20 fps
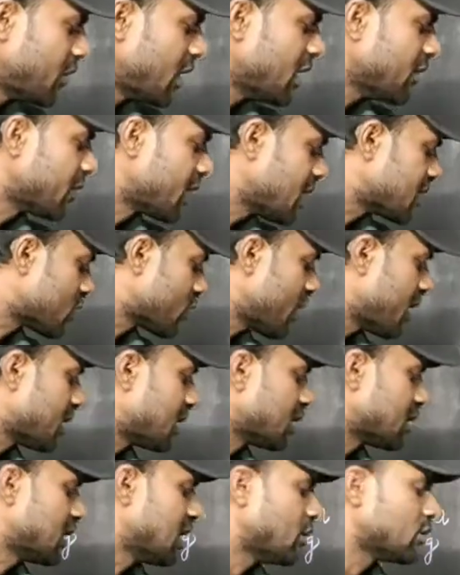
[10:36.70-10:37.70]
कि फाइव का
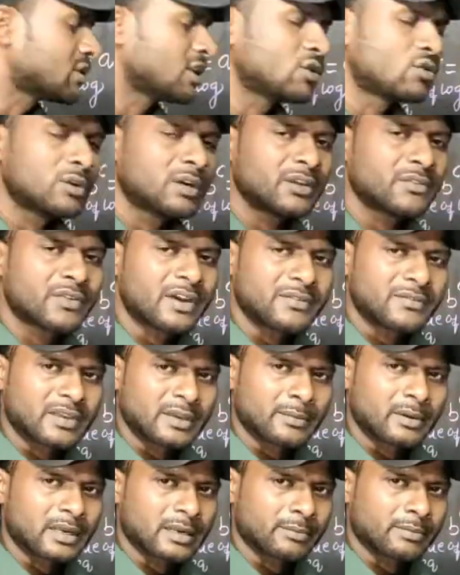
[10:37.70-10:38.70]
स्क्वायर कितना होता है ट्वेंटी फाइव
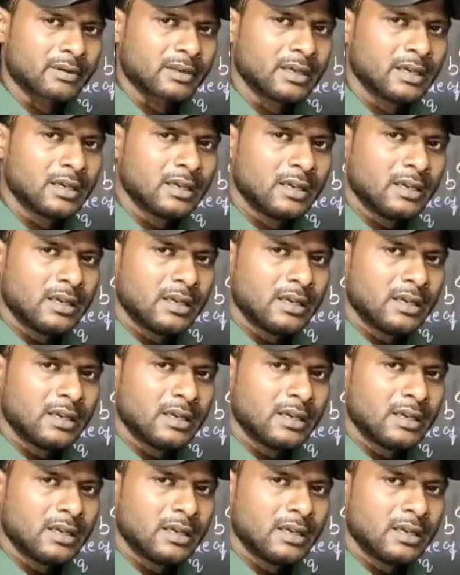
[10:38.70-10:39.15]
के बराबर